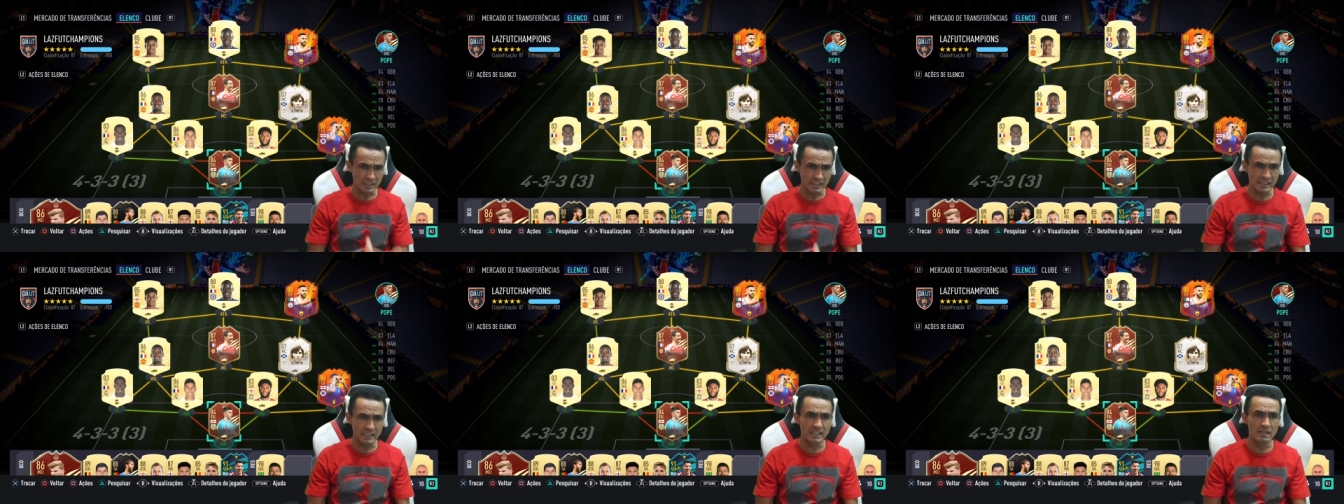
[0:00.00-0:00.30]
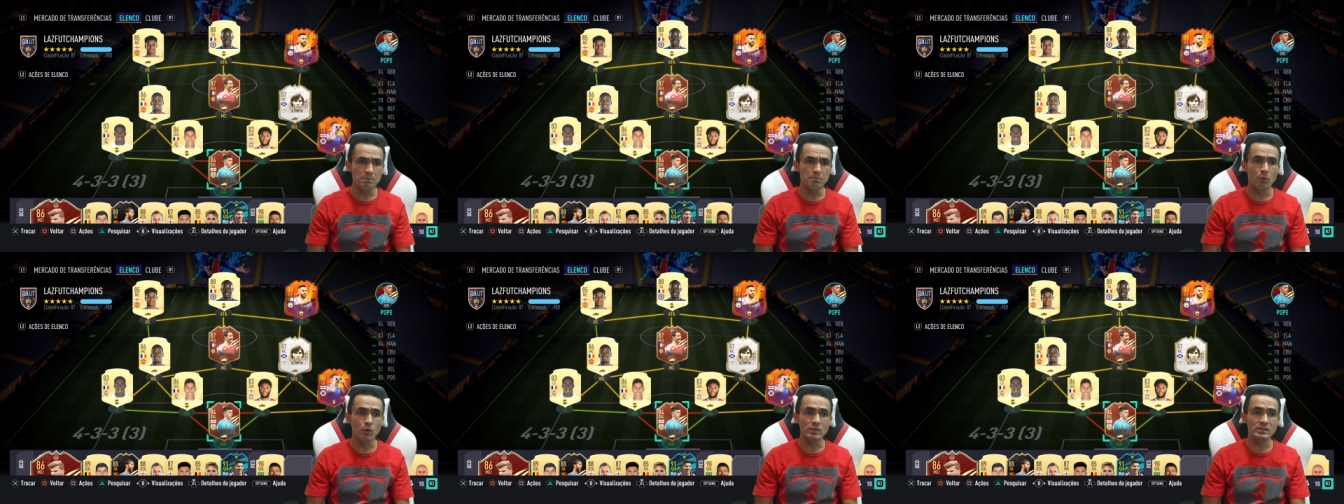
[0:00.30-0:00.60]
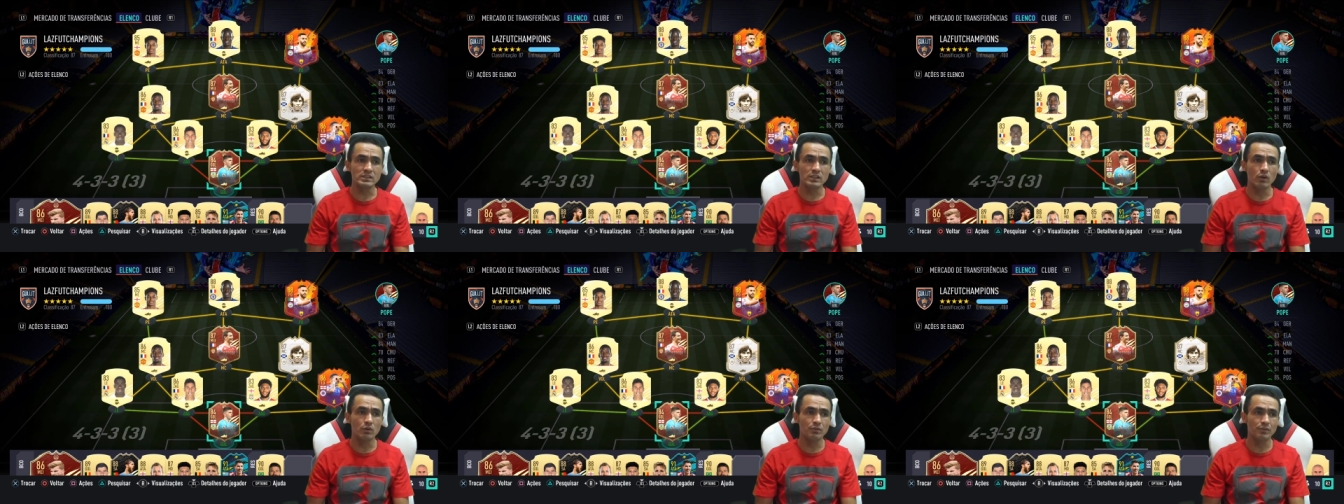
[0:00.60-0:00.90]
e
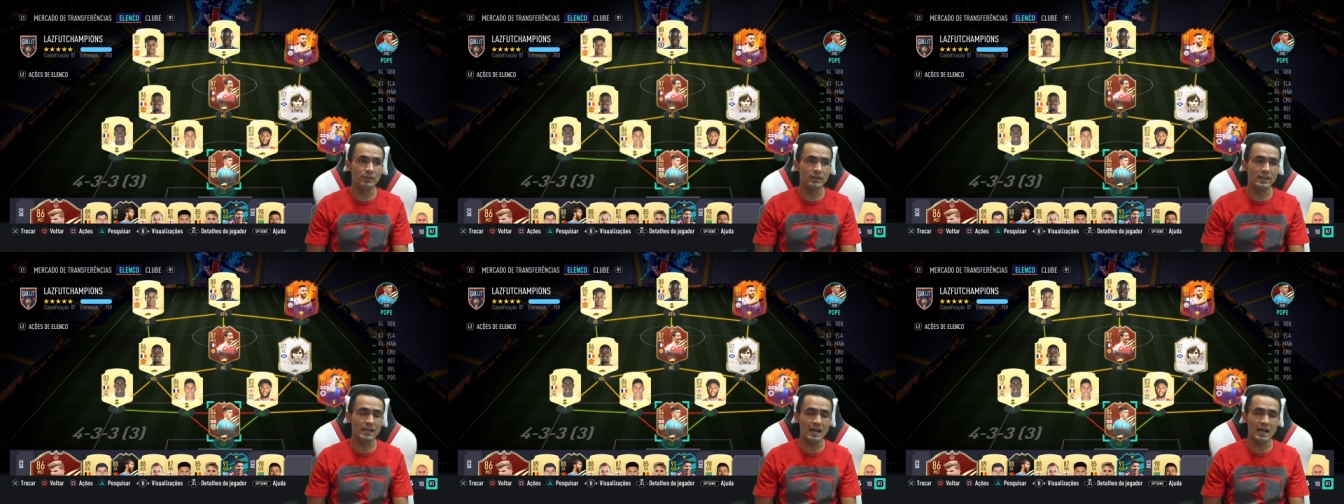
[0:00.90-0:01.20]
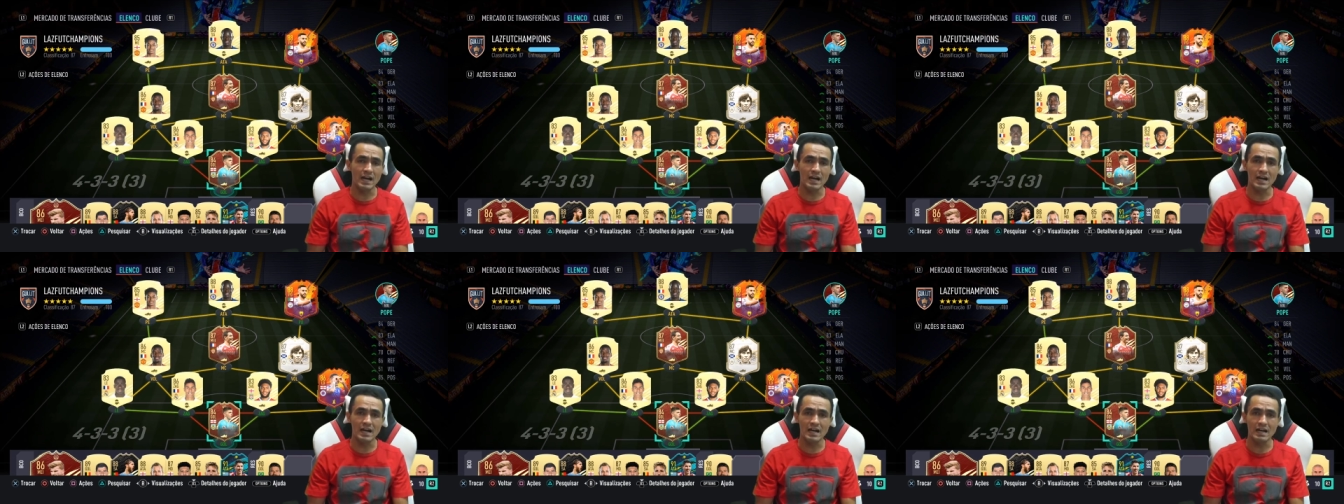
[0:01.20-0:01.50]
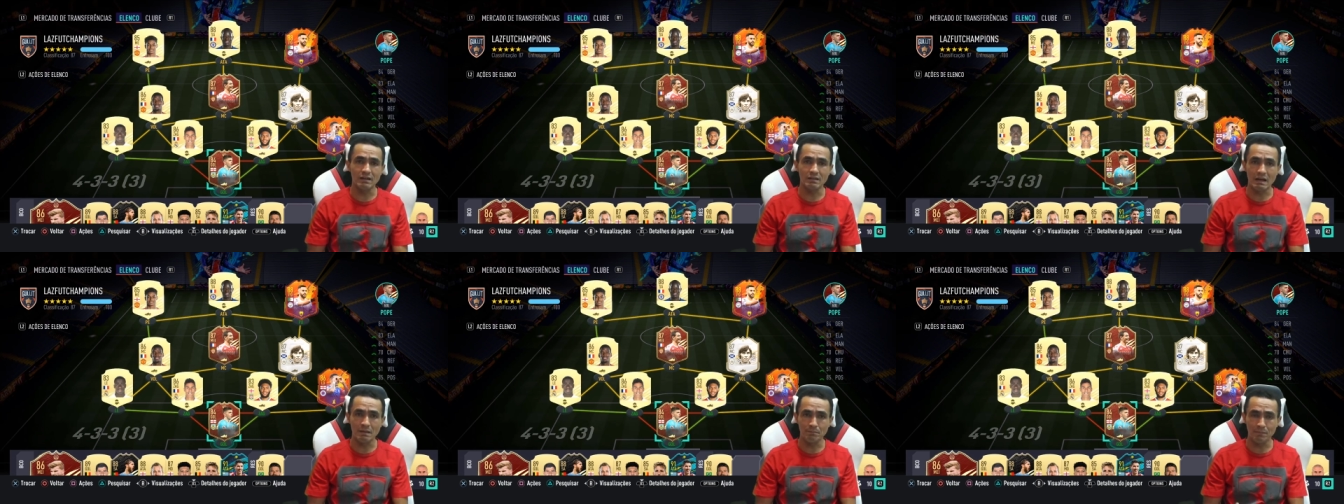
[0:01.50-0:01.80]
depois de eu ver
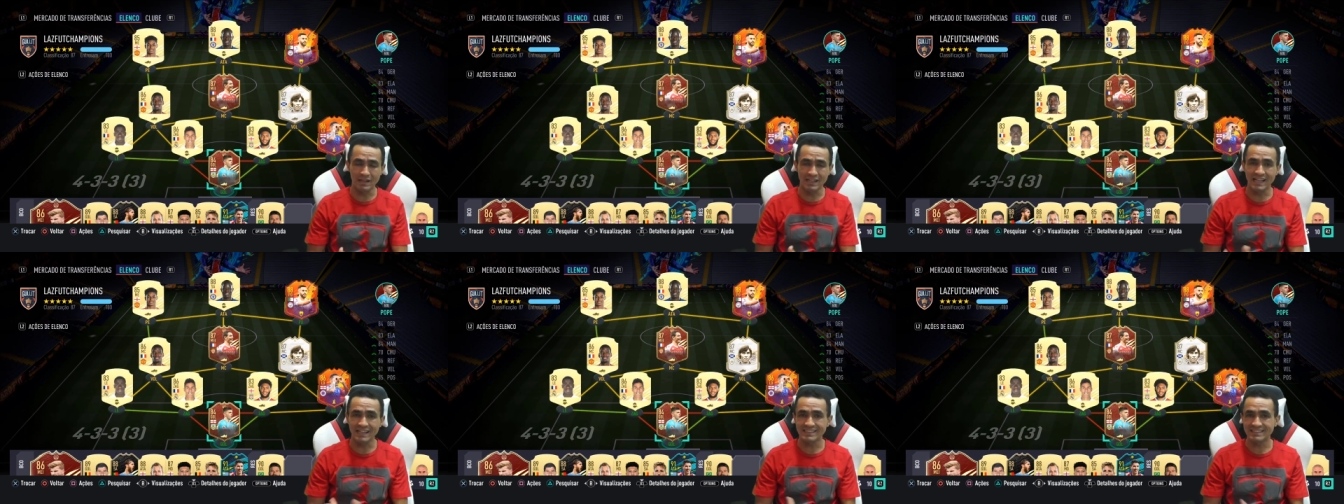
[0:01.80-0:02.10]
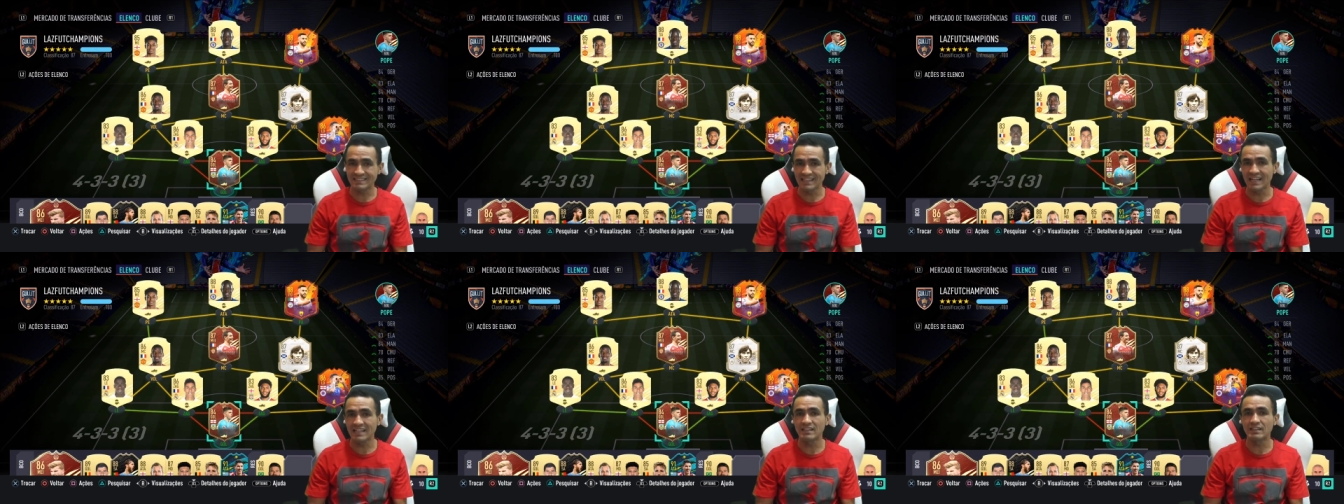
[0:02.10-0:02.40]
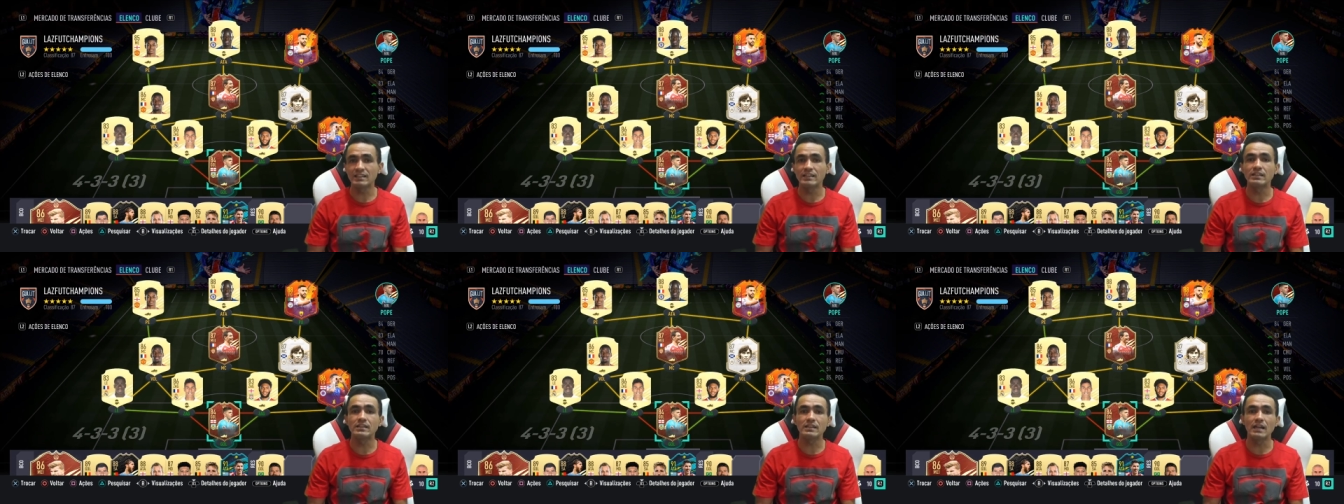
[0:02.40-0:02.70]
a, a
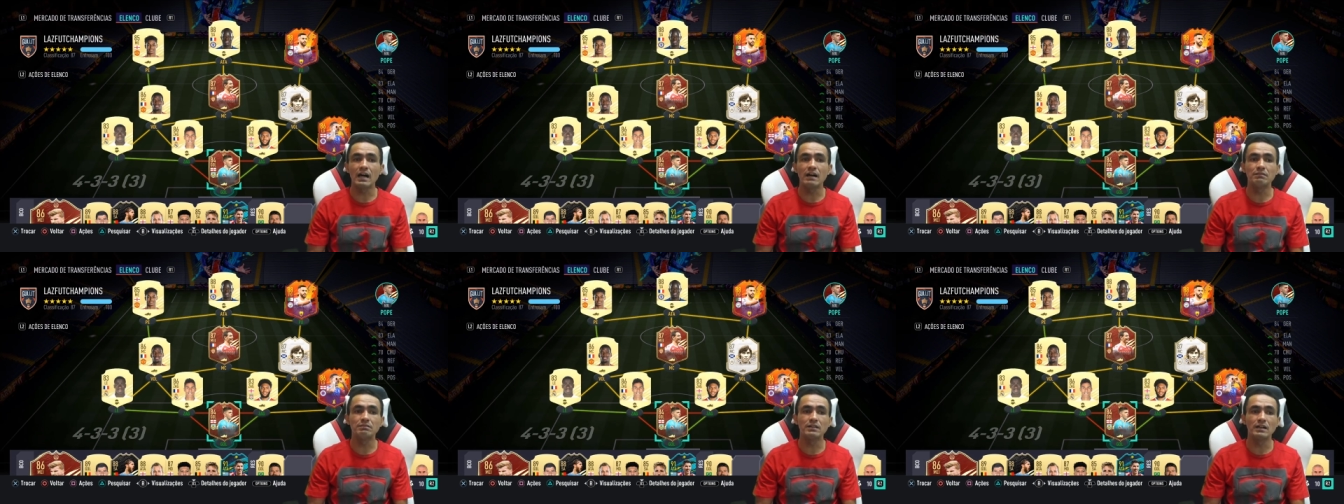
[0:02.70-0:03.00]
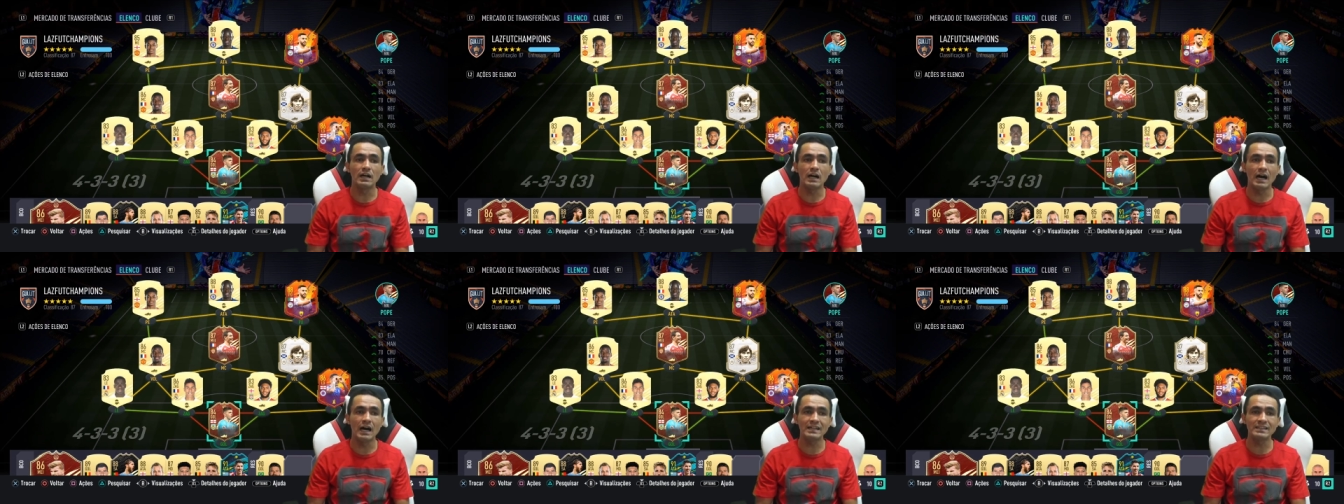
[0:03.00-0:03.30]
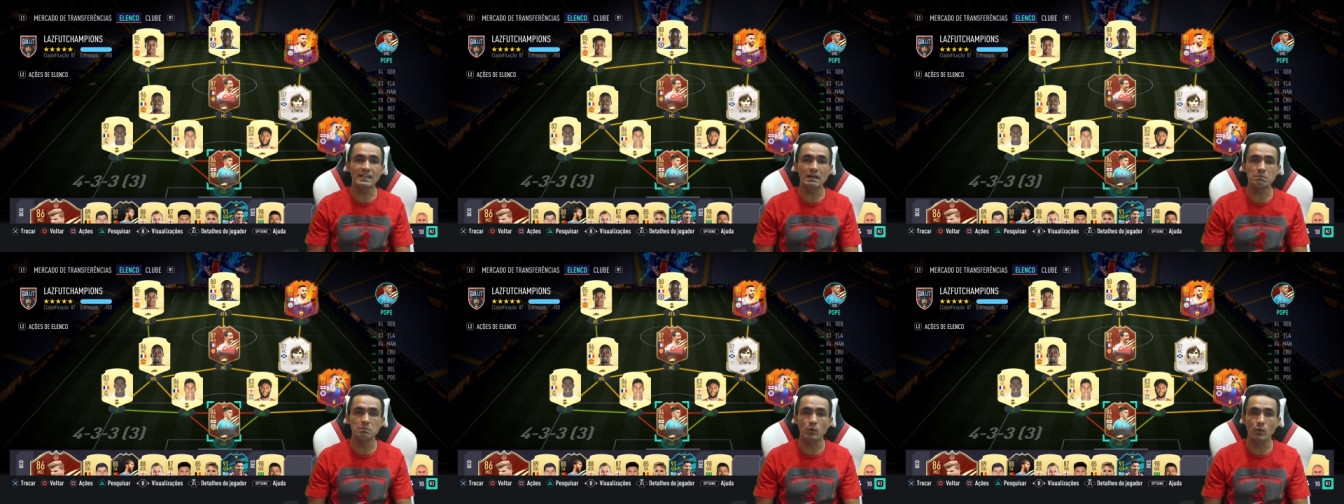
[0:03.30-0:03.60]
palhaçada que tava a
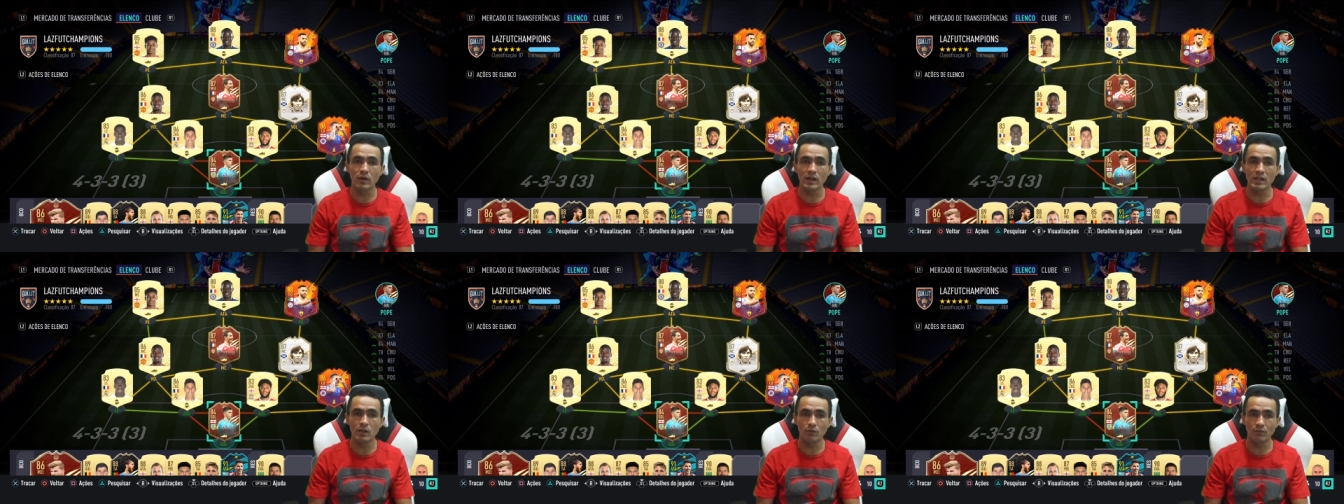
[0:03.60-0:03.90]
WL,